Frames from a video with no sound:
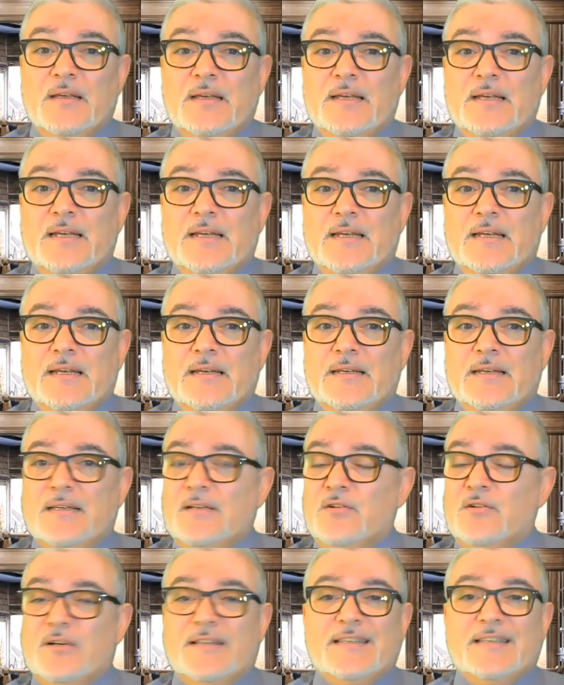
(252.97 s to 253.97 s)
eh,
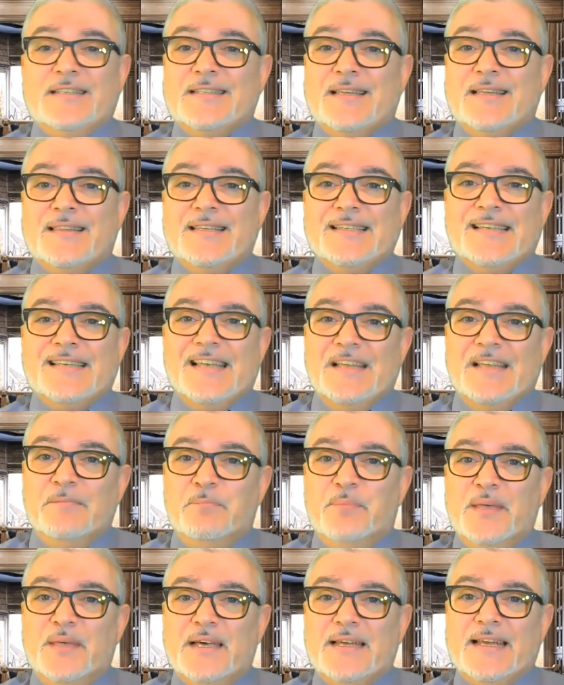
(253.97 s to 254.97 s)
lo que tienes que hacer es
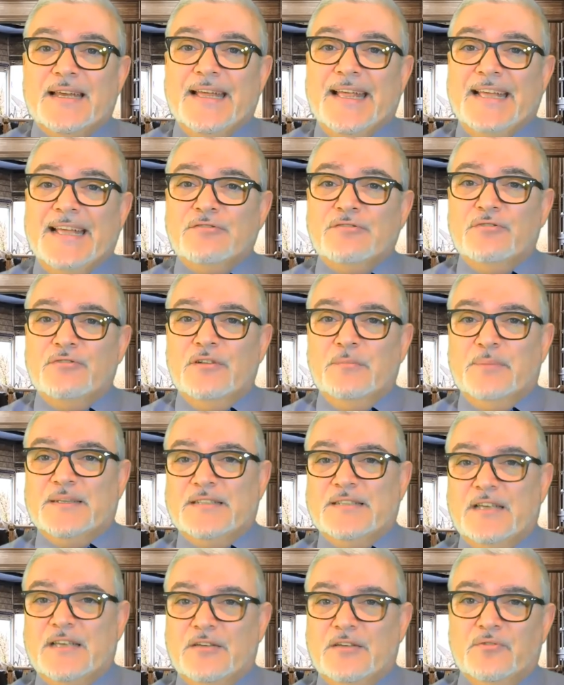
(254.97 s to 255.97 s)
limpiar eso del
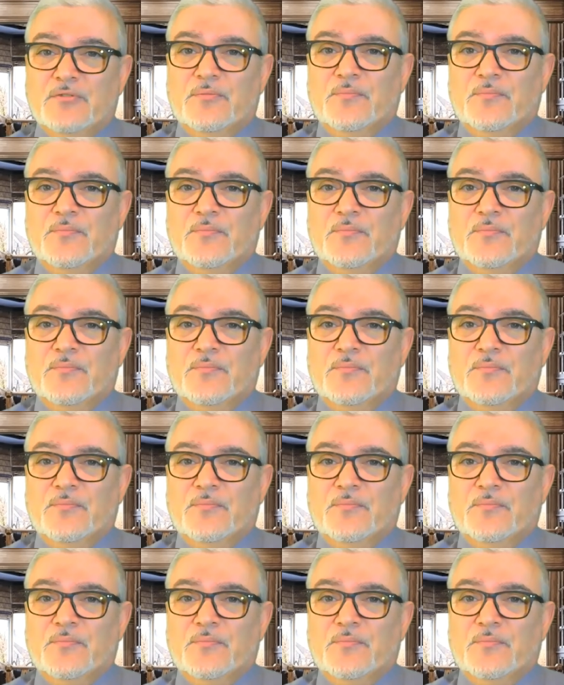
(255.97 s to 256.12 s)
pasado.